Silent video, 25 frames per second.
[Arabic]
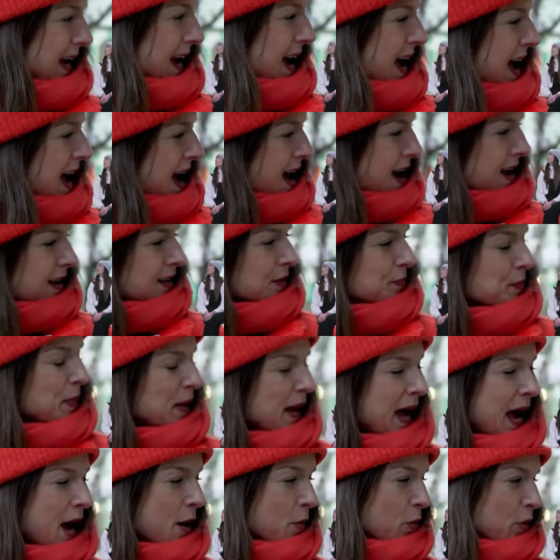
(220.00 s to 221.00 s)
نعم
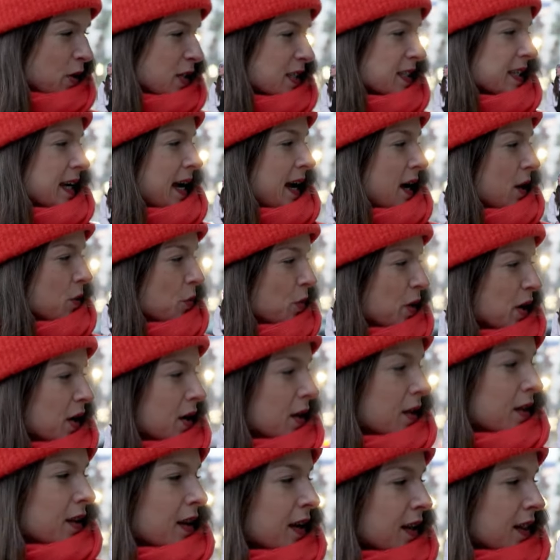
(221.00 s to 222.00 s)
لكننا أقل
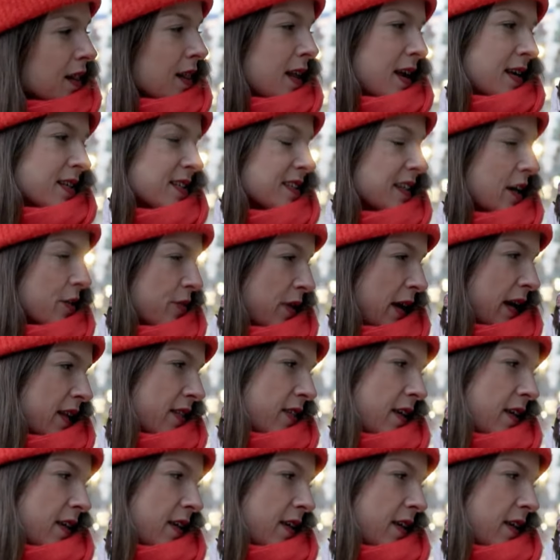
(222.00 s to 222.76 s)
صراحة ومباشرة